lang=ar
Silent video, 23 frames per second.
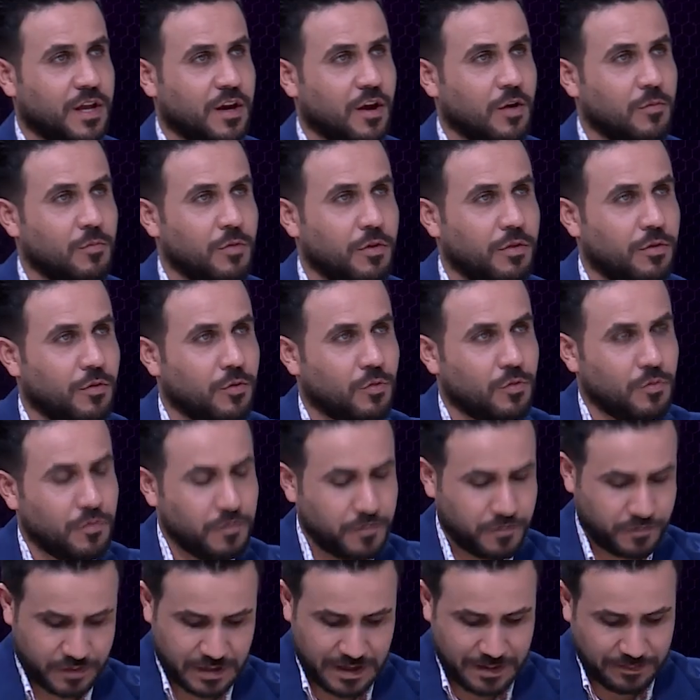رغم
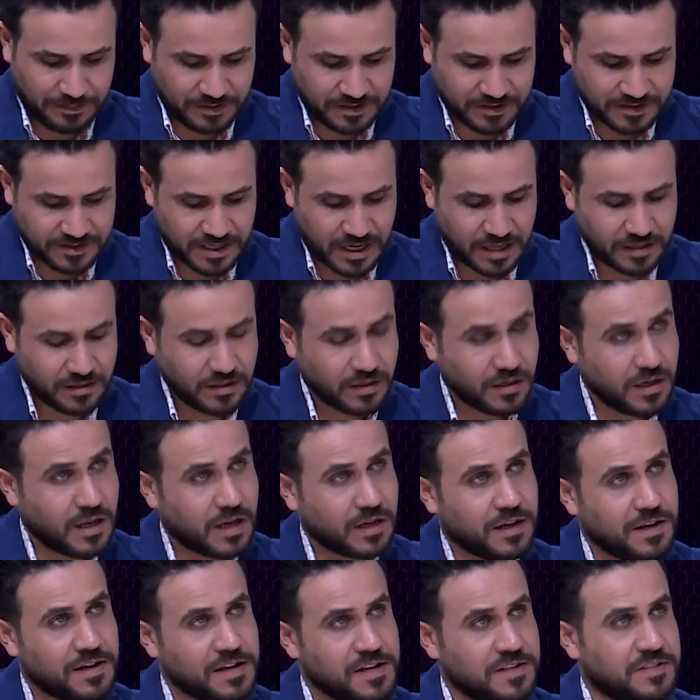الظروف كابتن صادق
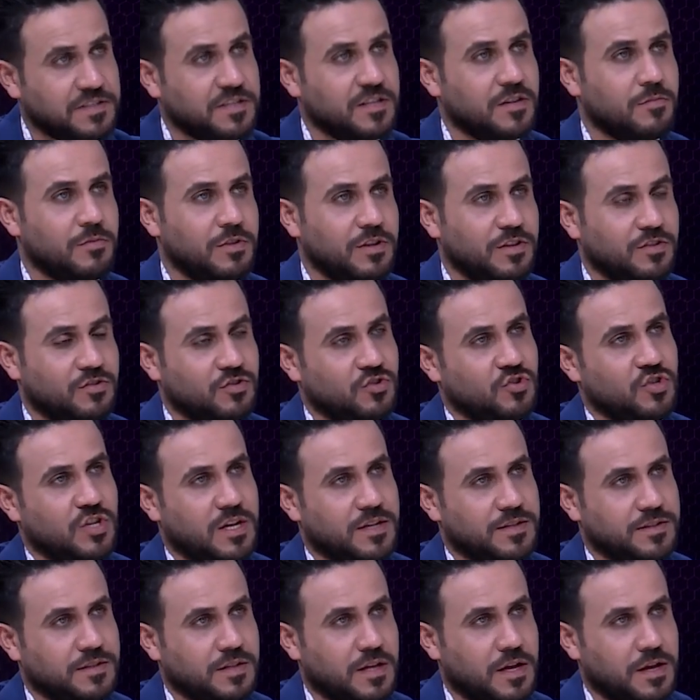لكن يسير بالاتجاه
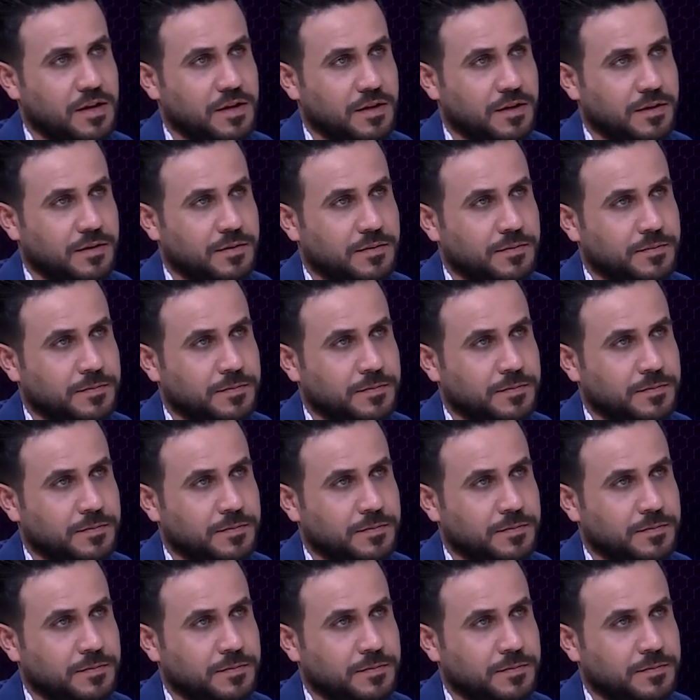الصحيح